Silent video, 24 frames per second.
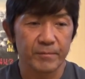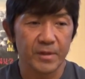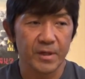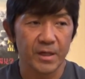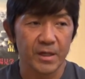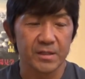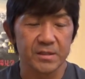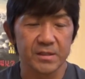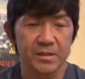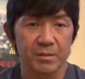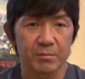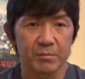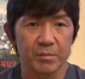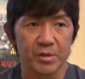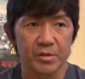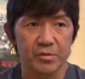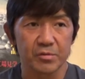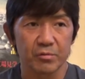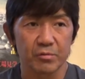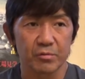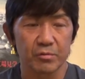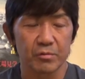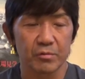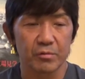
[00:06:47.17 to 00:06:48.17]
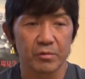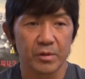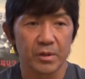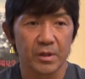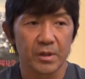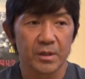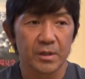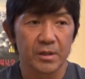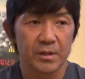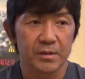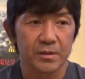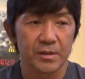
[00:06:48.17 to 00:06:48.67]
発散場所を
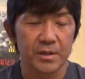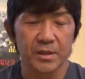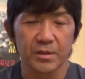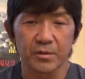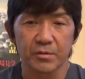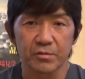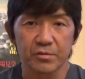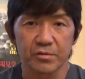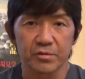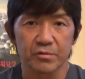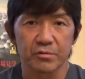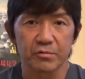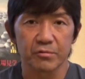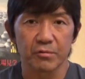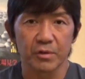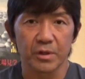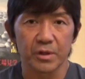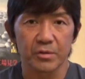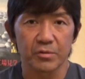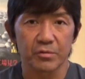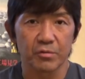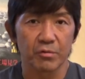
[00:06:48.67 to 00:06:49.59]
提供するのは